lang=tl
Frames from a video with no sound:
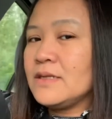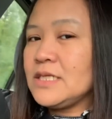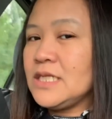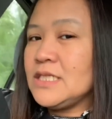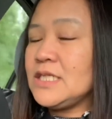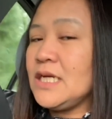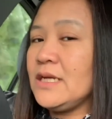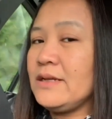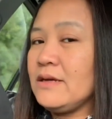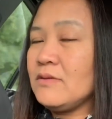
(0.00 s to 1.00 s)

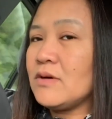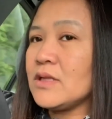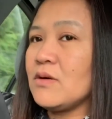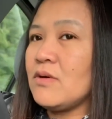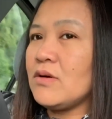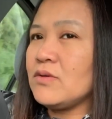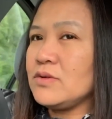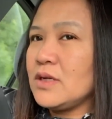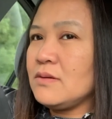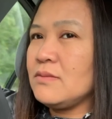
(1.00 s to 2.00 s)
sinisingil na yung katawan ko
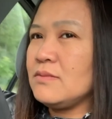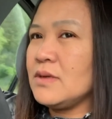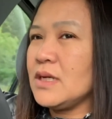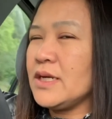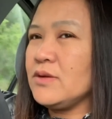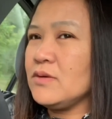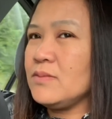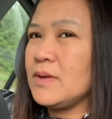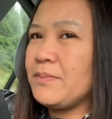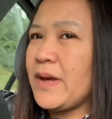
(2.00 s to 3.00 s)
ng
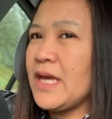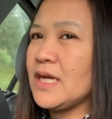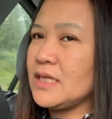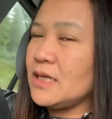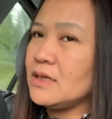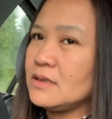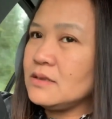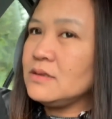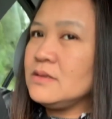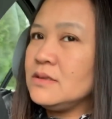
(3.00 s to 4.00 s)
pahinga ng
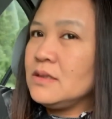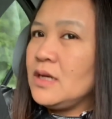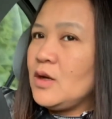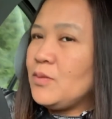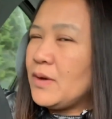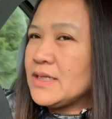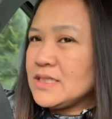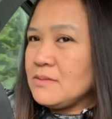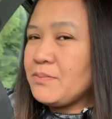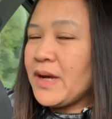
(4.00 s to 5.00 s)
um, as
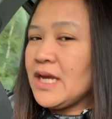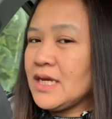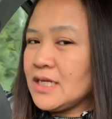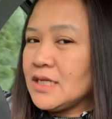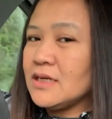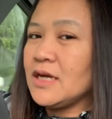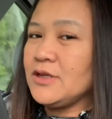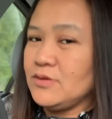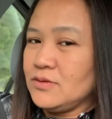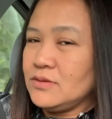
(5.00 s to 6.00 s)
in pahinga ng
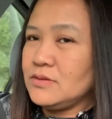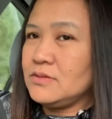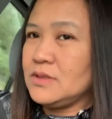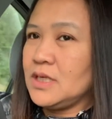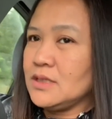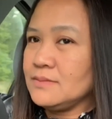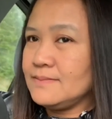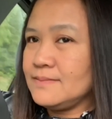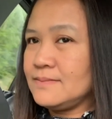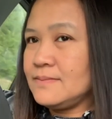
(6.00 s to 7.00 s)
ano ng
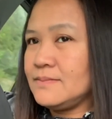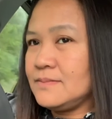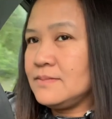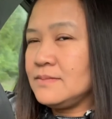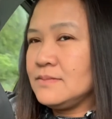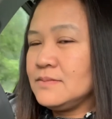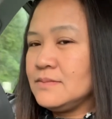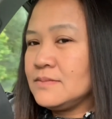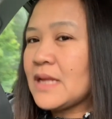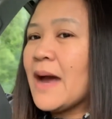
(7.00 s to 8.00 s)

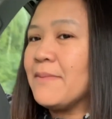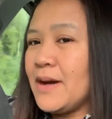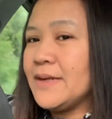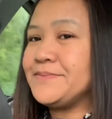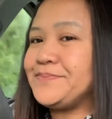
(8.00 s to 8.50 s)
tama